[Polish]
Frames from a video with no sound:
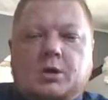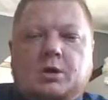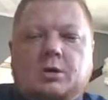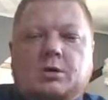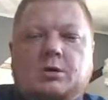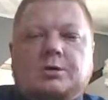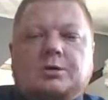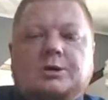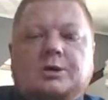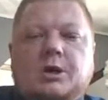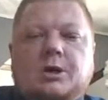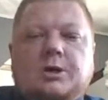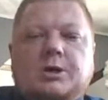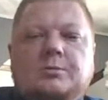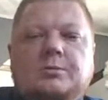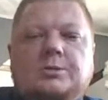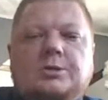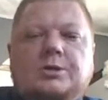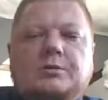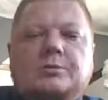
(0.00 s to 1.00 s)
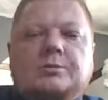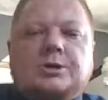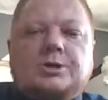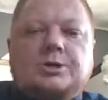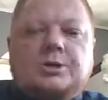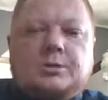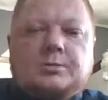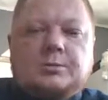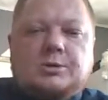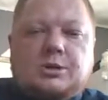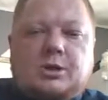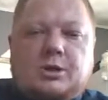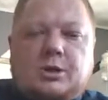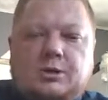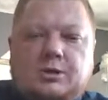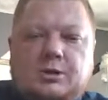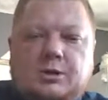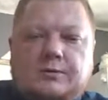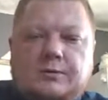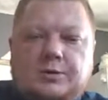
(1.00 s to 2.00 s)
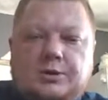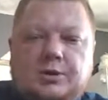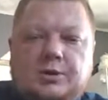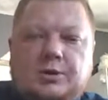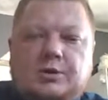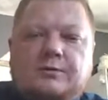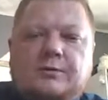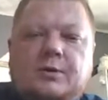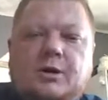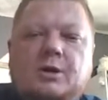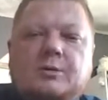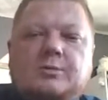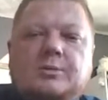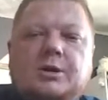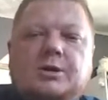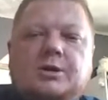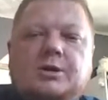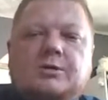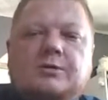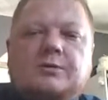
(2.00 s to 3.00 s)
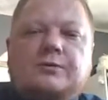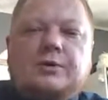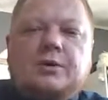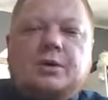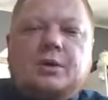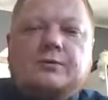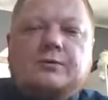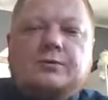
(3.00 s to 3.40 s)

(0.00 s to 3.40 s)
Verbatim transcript: O z jakimże biciem serca wyczekiwałam na tę chwilę,